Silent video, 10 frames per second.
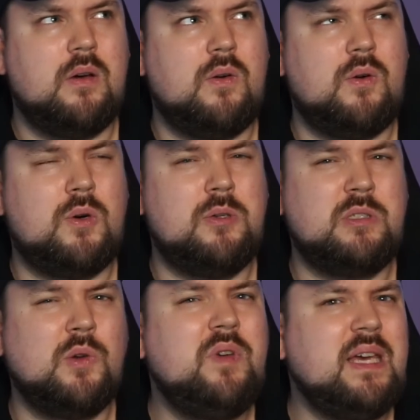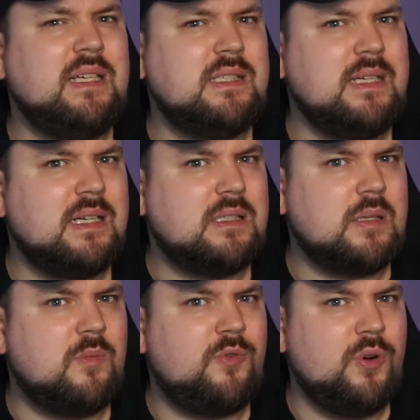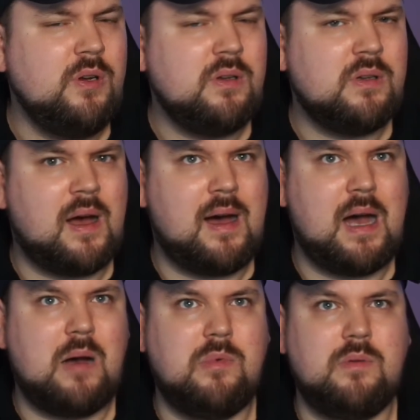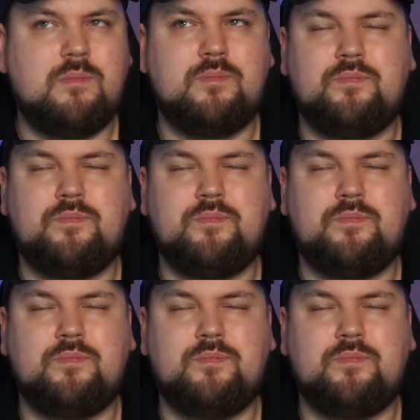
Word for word: Und so wie ich sie jetzt empfunden habe,